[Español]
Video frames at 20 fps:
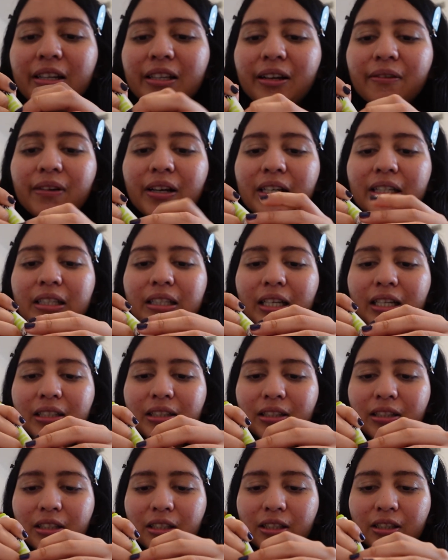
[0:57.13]
de hablar
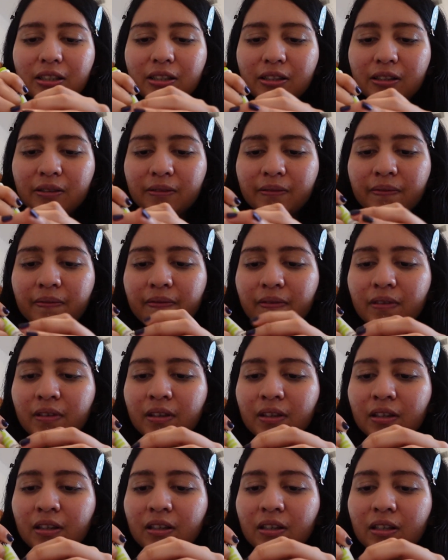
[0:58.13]
tanto.
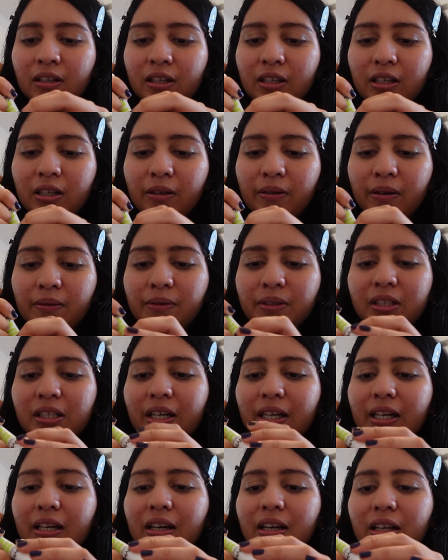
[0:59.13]
Y vamos a
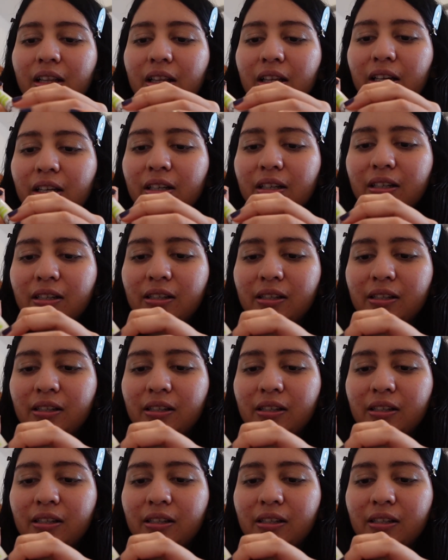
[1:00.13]
ver qué tal.